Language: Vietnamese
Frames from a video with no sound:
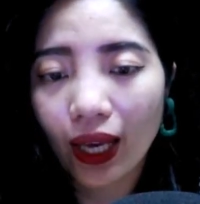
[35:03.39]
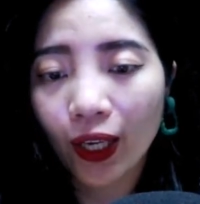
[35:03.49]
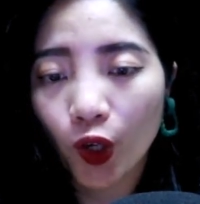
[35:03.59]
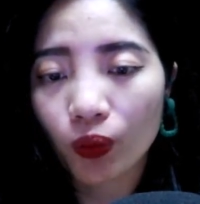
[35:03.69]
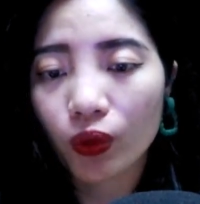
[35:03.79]

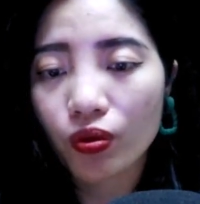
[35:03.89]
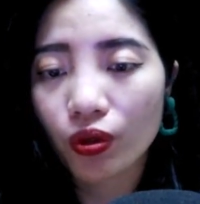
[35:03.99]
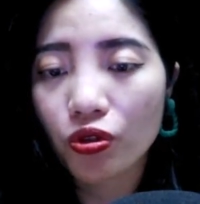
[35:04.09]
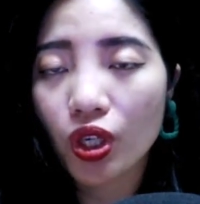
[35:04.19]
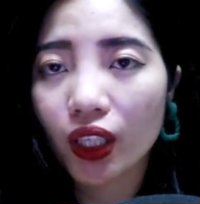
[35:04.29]
anh còn một
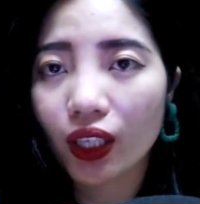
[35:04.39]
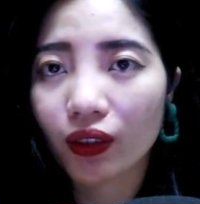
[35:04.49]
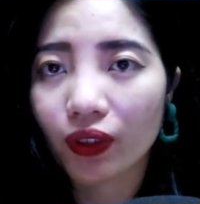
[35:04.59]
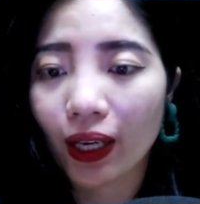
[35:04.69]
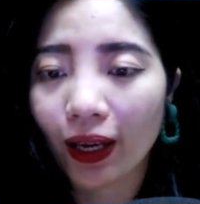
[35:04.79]
số chuyện
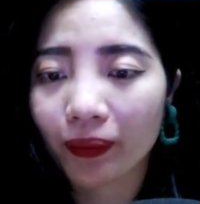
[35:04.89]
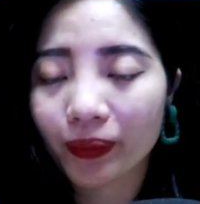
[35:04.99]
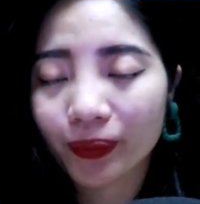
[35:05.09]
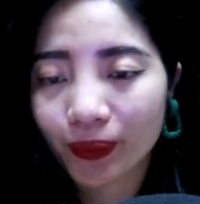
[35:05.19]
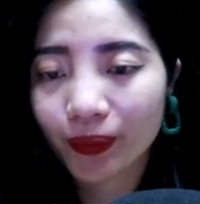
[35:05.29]
cần phải làm.
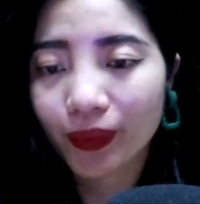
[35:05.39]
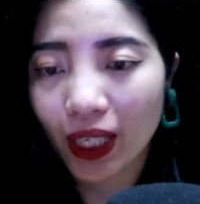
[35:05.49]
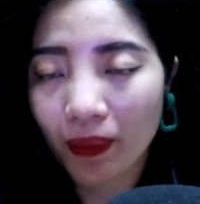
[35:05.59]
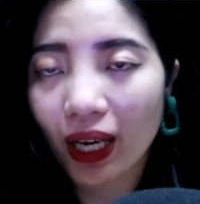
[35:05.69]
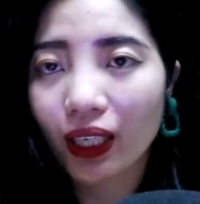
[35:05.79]

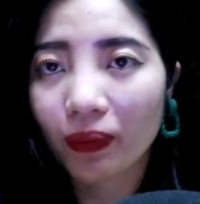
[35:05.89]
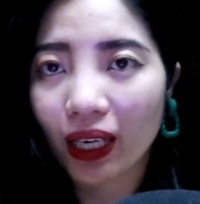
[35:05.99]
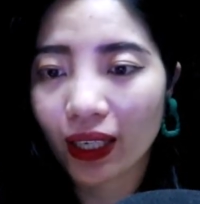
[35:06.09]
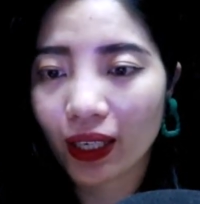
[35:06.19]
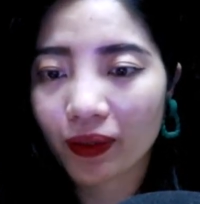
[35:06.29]
Ngày mai gặp
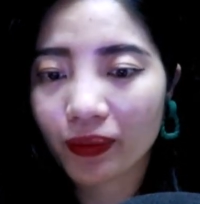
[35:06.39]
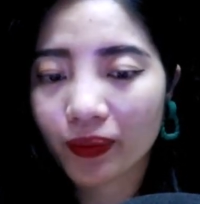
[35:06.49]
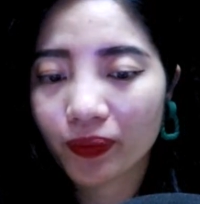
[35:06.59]
lại em.